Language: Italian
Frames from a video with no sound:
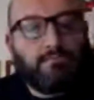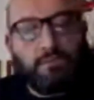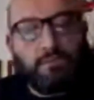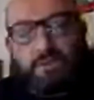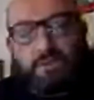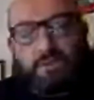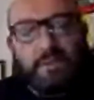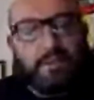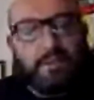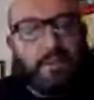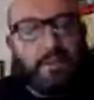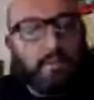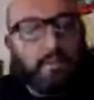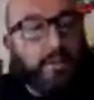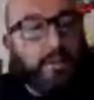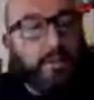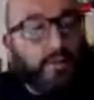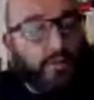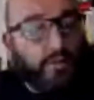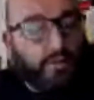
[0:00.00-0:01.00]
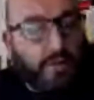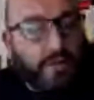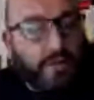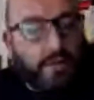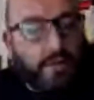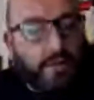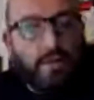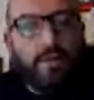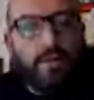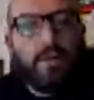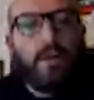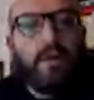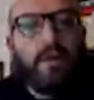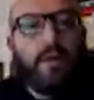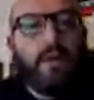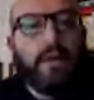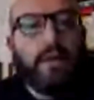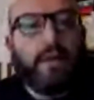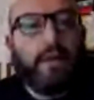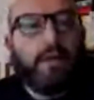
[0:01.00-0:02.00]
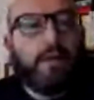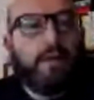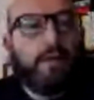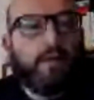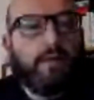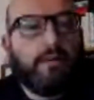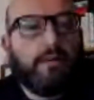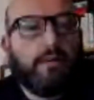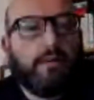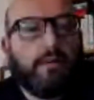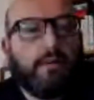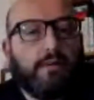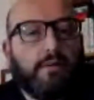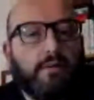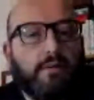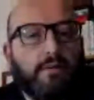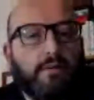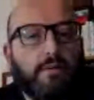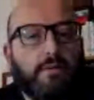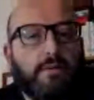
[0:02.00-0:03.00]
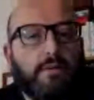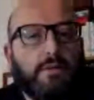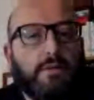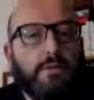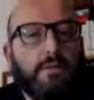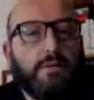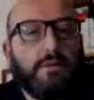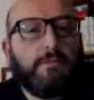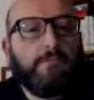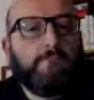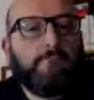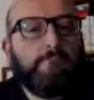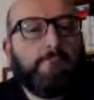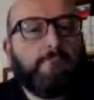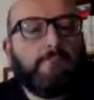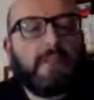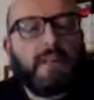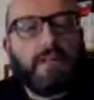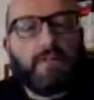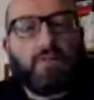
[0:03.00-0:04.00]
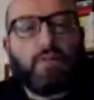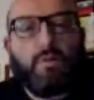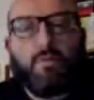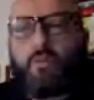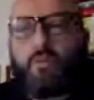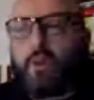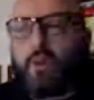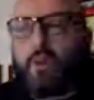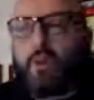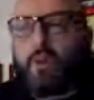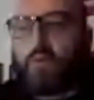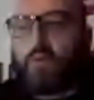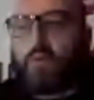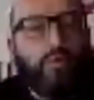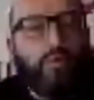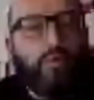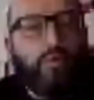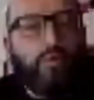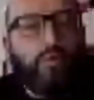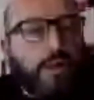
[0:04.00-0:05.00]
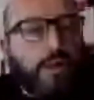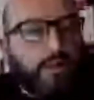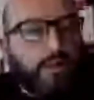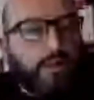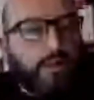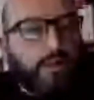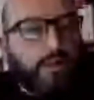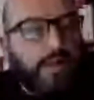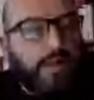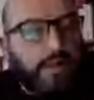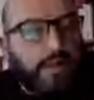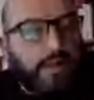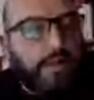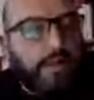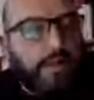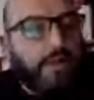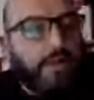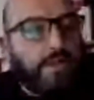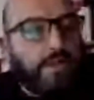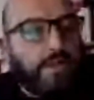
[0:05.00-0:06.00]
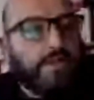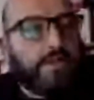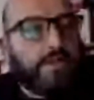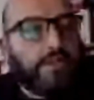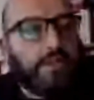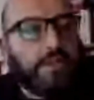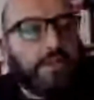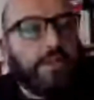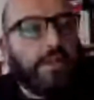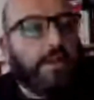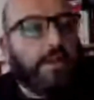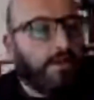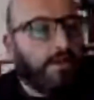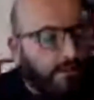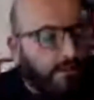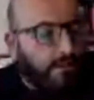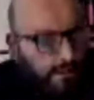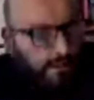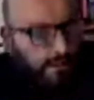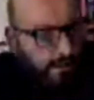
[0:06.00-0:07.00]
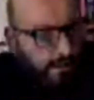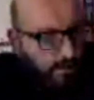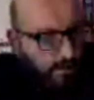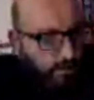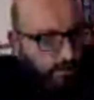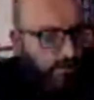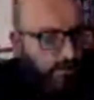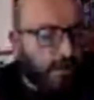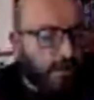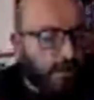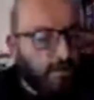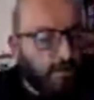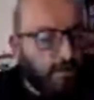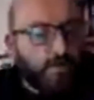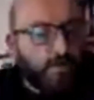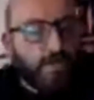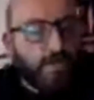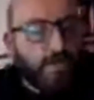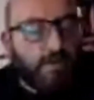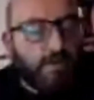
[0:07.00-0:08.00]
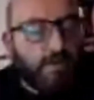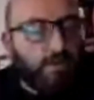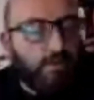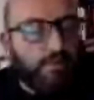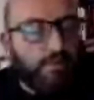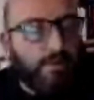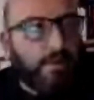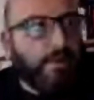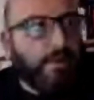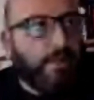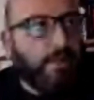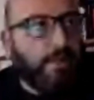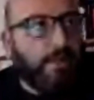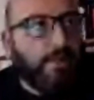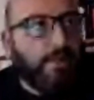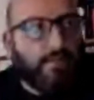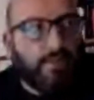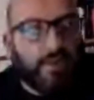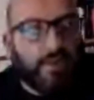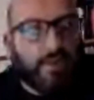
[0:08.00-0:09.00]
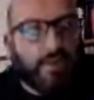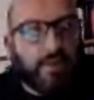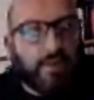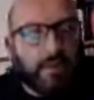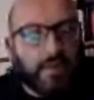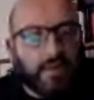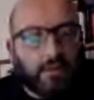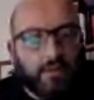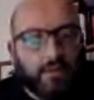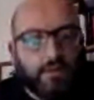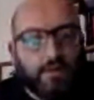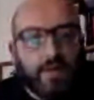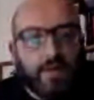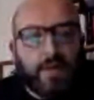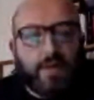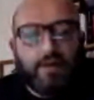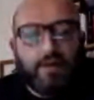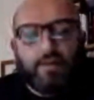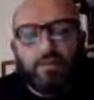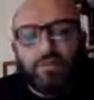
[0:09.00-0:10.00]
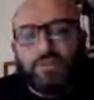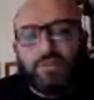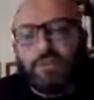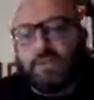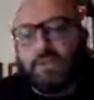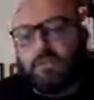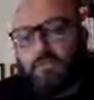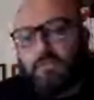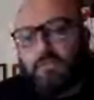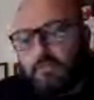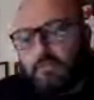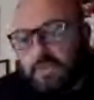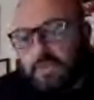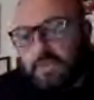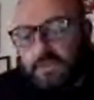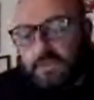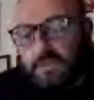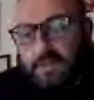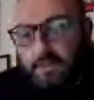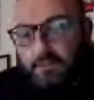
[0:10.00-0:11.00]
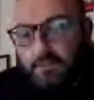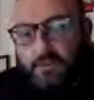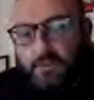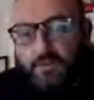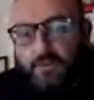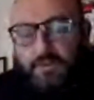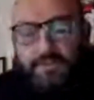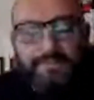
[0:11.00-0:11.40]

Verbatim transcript: cosiddette minori e eh, Mm, che sono poi confluite in questa linea DC che allora prendeva il nome di Vertigo e che oggi eh. non esiste più.